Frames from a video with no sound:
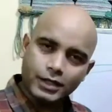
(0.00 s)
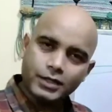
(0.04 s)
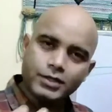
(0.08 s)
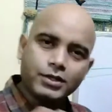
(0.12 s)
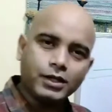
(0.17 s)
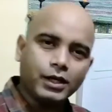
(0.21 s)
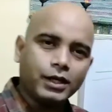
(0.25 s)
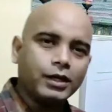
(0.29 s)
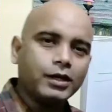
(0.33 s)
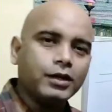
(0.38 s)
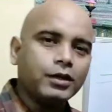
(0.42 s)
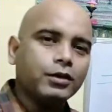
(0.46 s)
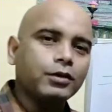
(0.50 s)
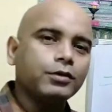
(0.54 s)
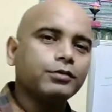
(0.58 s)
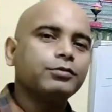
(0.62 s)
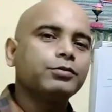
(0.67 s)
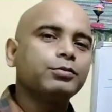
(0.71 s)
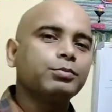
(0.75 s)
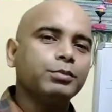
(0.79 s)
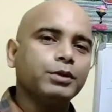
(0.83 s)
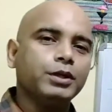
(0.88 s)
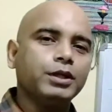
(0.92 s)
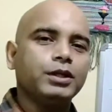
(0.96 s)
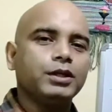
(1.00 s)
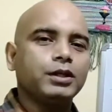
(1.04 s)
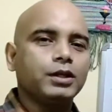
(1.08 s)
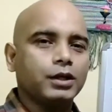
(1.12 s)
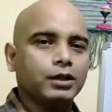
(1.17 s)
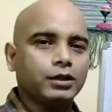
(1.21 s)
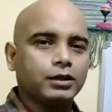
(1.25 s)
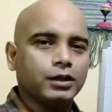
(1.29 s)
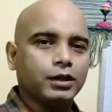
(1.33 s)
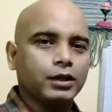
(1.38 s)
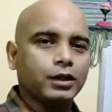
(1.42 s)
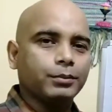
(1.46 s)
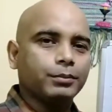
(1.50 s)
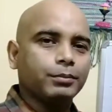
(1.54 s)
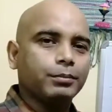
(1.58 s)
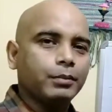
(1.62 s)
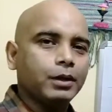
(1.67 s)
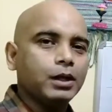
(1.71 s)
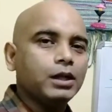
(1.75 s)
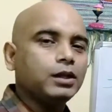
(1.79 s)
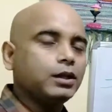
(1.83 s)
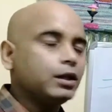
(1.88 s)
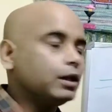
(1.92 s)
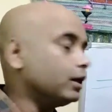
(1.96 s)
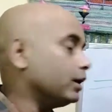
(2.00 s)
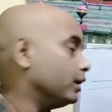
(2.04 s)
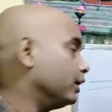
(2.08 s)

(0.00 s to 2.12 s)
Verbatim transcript: कई सारे नर्व्स मीट करते हैं मिलते